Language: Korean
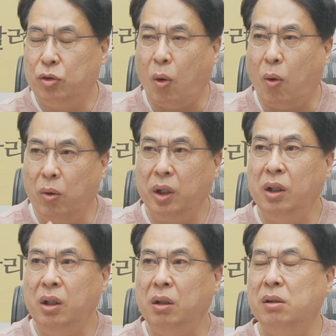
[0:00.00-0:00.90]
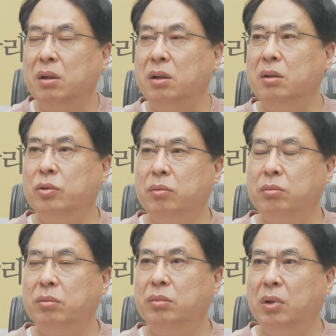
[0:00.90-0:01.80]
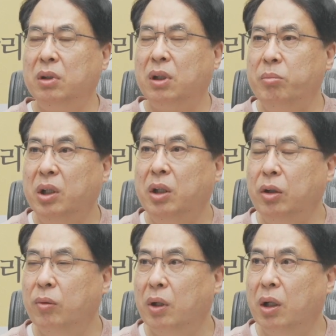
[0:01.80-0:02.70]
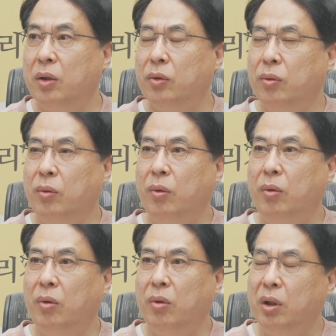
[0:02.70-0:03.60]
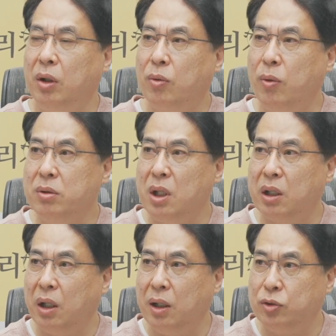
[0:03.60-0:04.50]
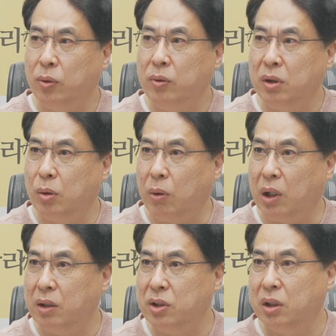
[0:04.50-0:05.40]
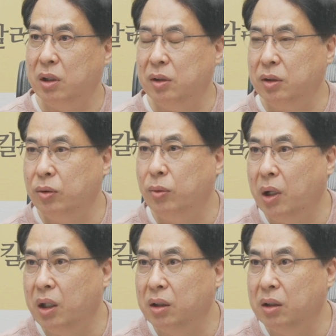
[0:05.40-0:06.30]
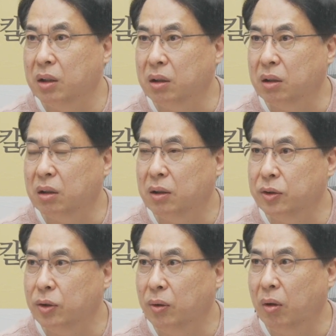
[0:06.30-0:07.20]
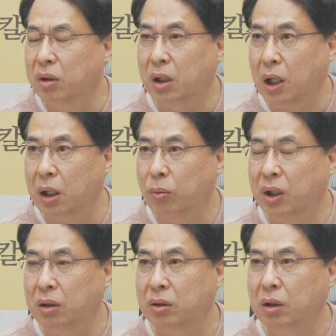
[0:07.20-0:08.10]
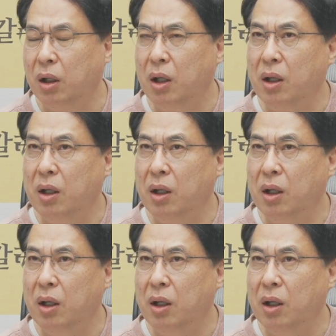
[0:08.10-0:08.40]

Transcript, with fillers: 이 동의를 좀 이렇게 미끼로 해가지고 음. 이 공사 계약 조건을 완화시키려고 하는 음. 거죠. 그러니까 한화는